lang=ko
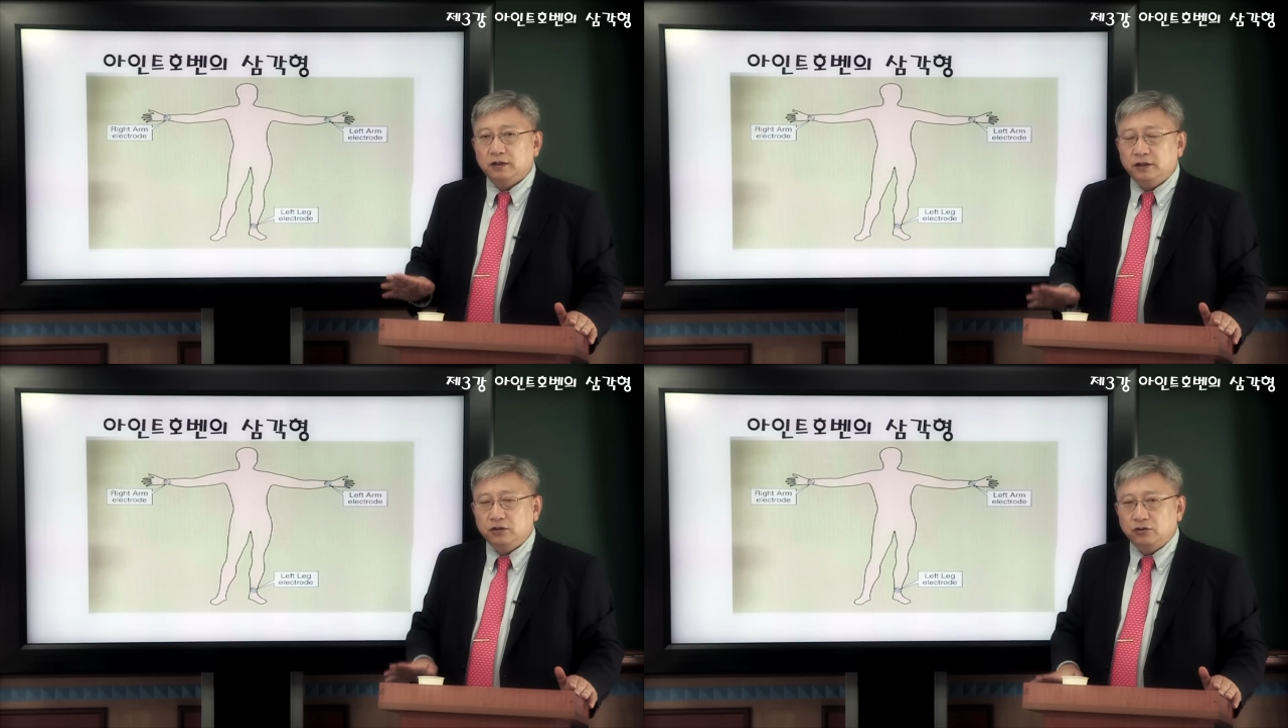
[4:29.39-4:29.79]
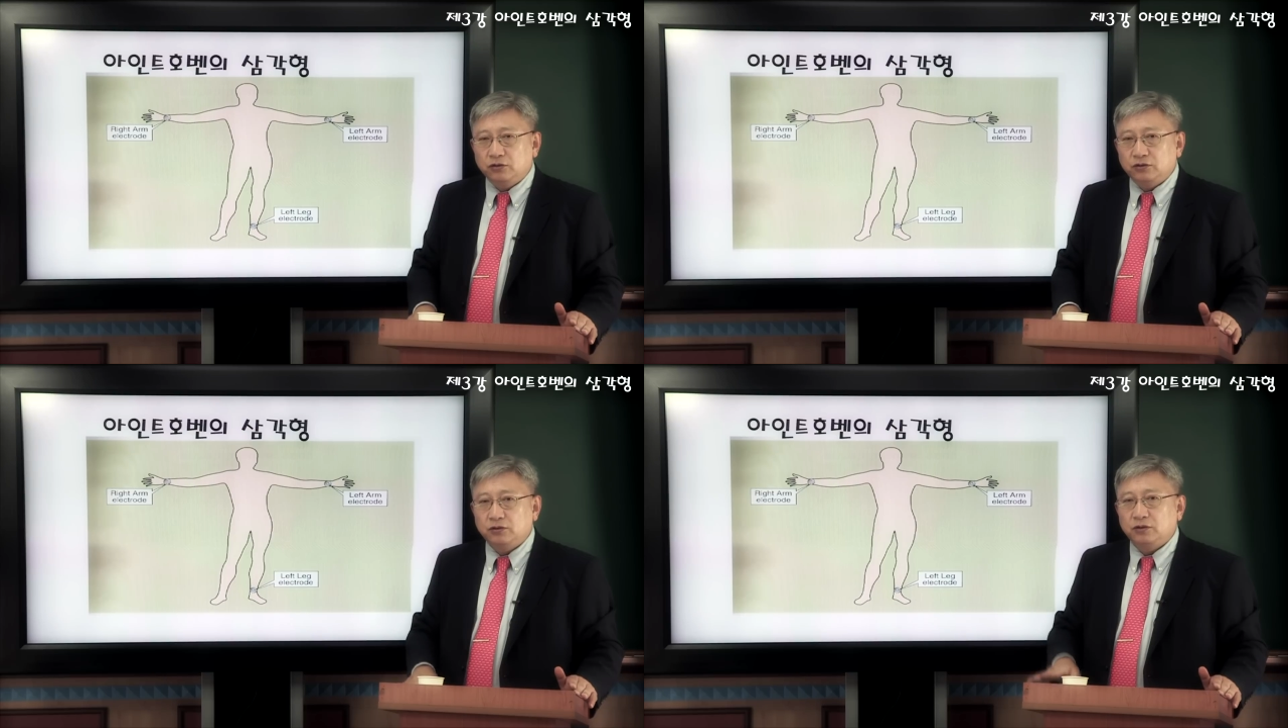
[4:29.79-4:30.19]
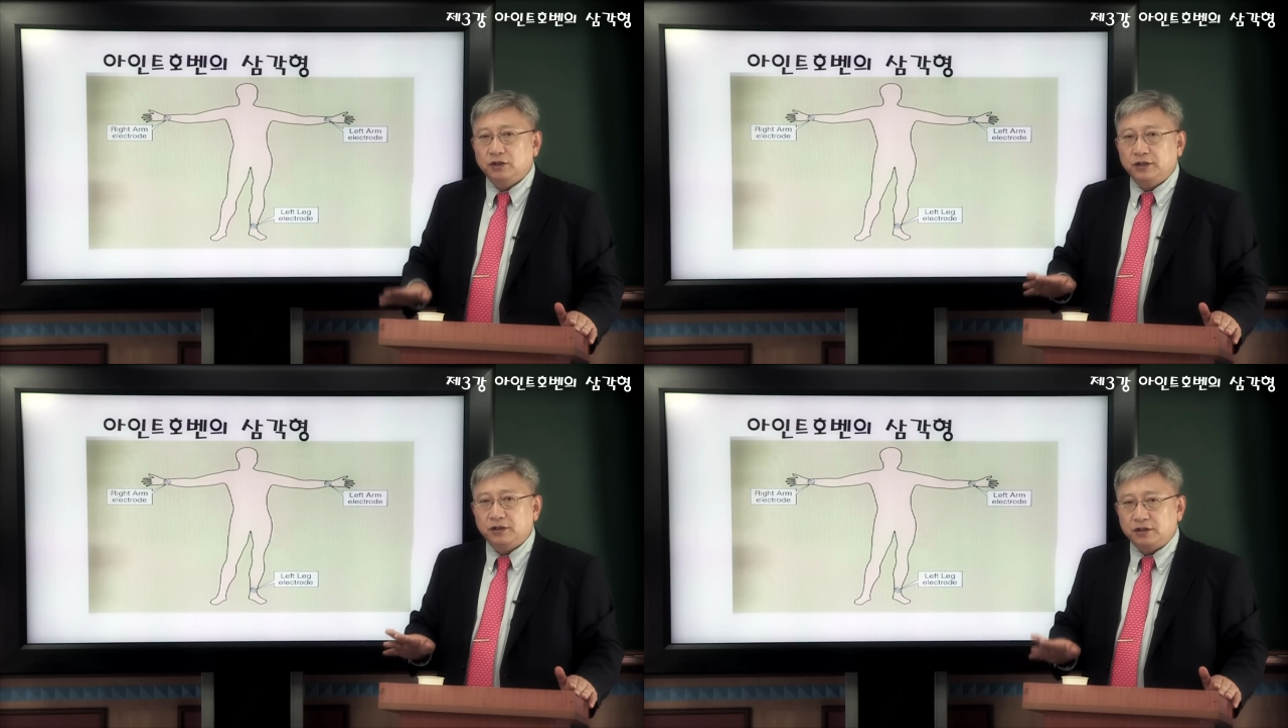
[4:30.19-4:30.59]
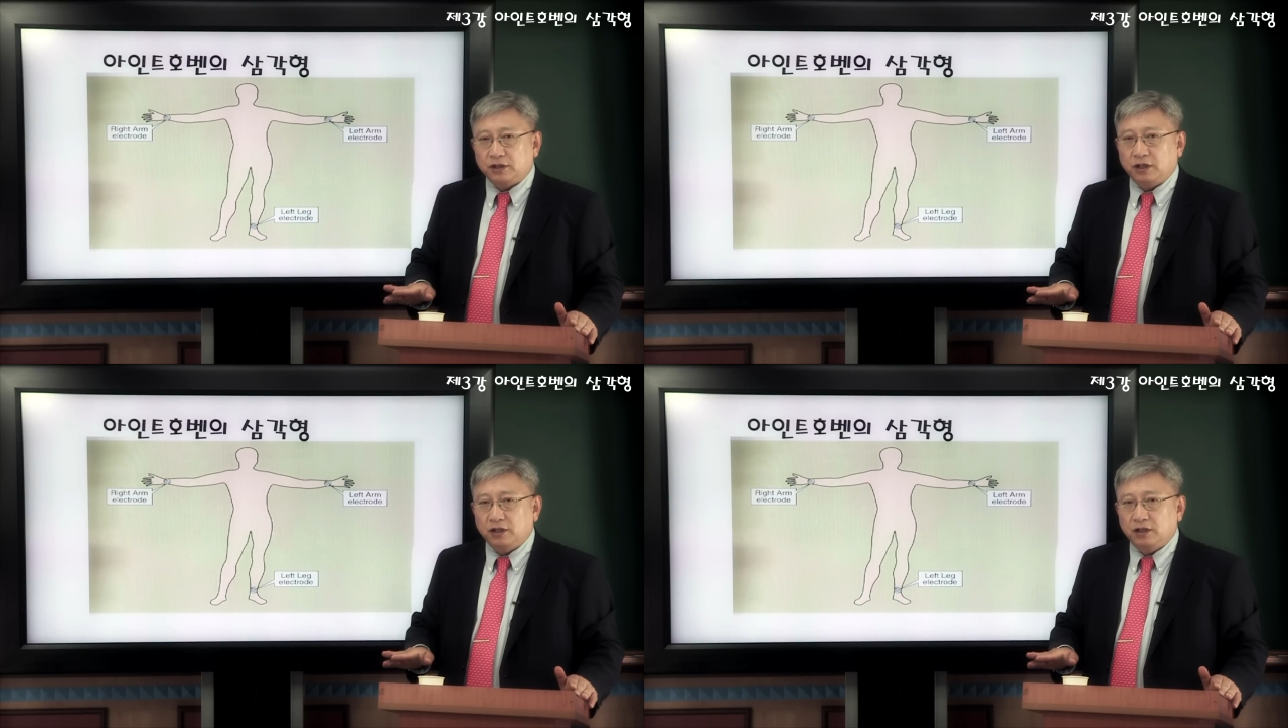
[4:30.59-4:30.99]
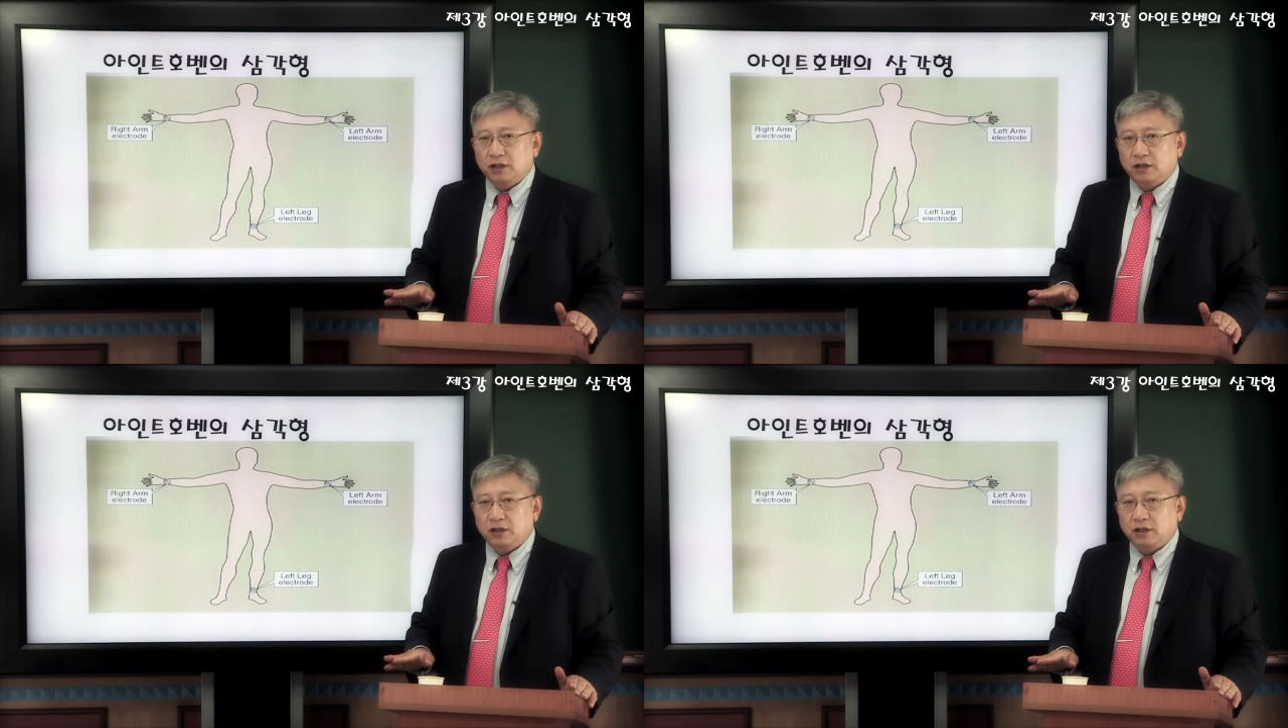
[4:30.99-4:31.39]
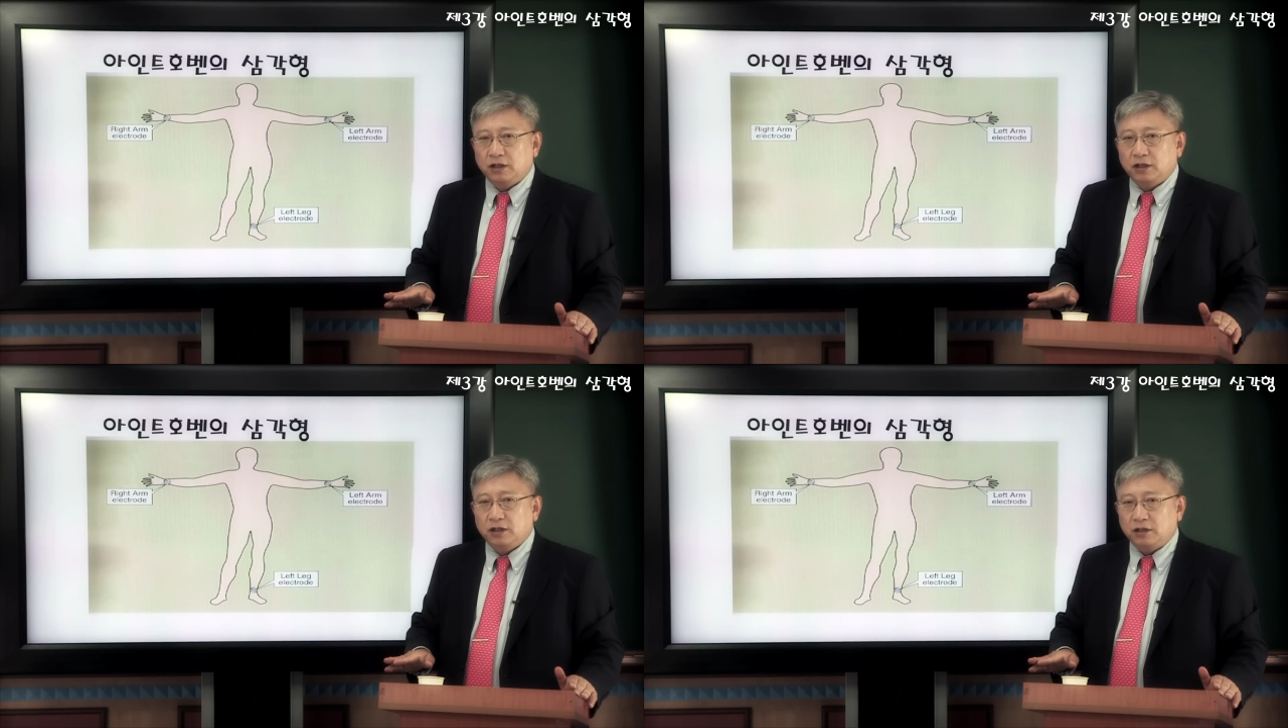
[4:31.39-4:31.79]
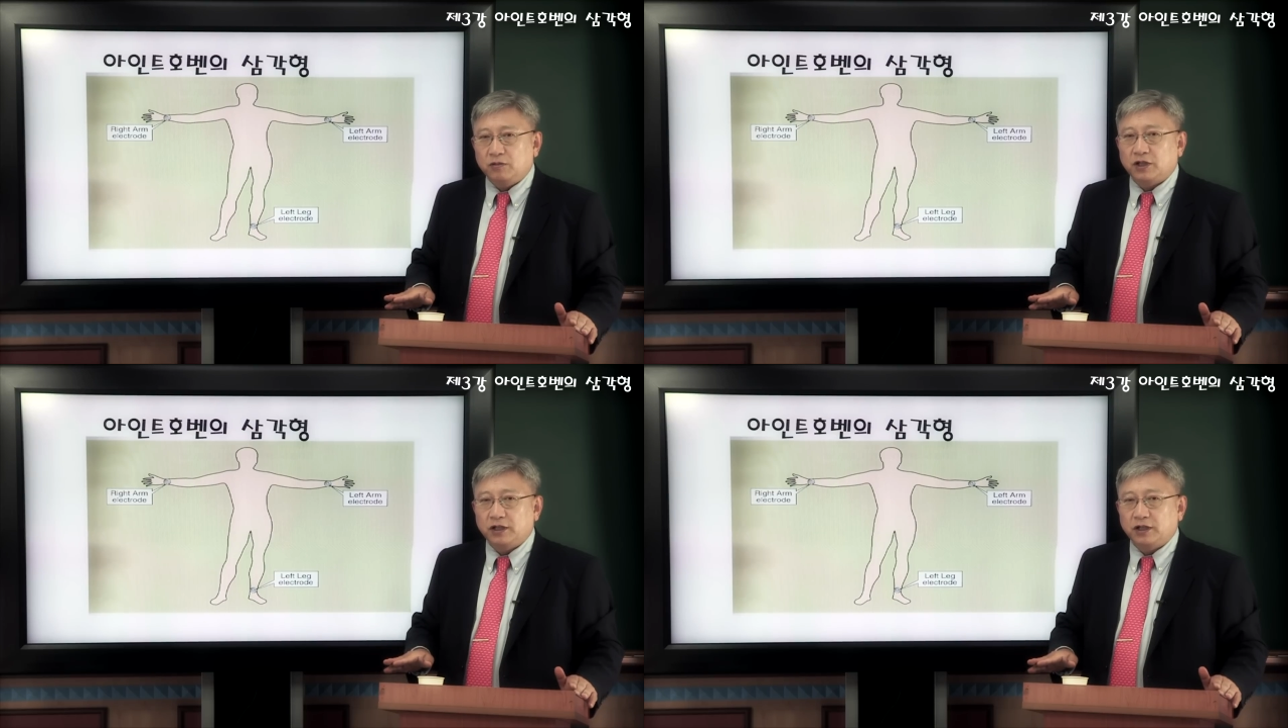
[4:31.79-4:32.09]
리드 2, 리드 3입니다.